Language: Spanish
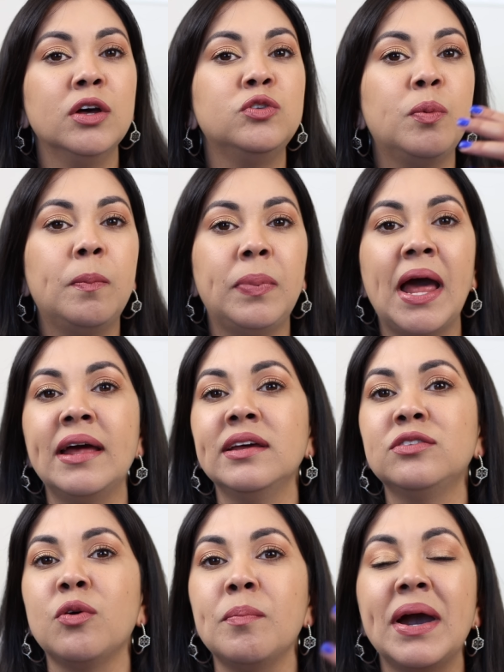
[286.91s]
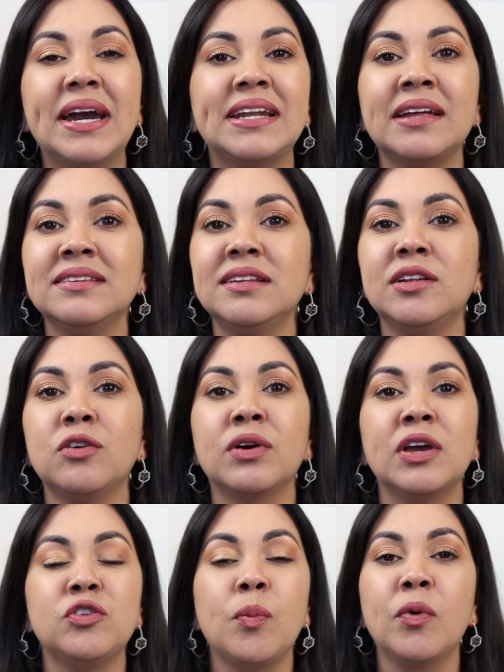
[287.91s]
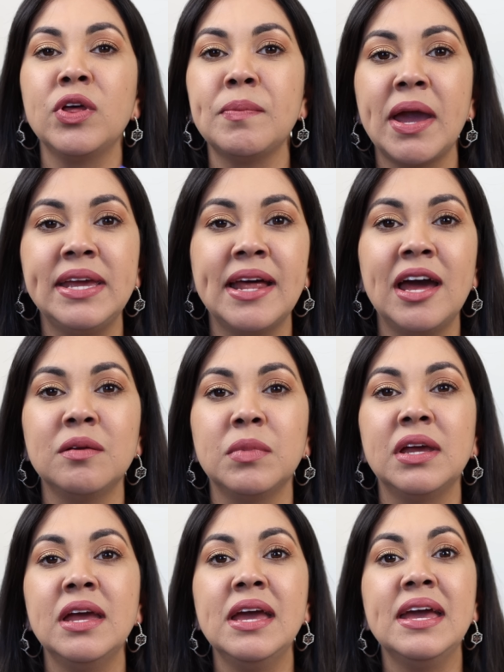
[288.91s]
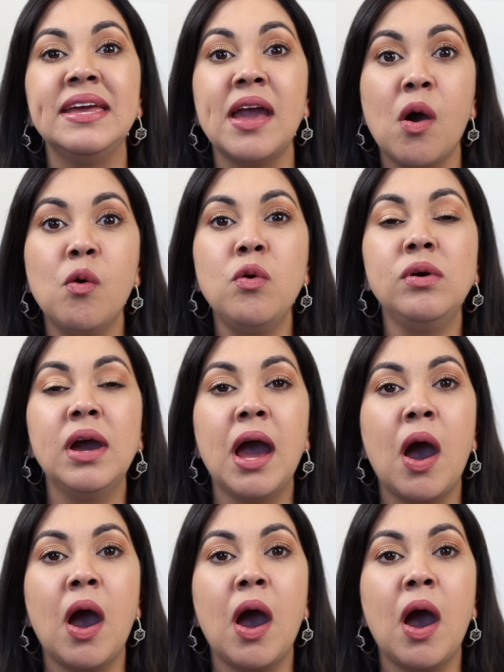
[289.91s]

tus planes son más grandes de los que yo puedo imaginarme y aún,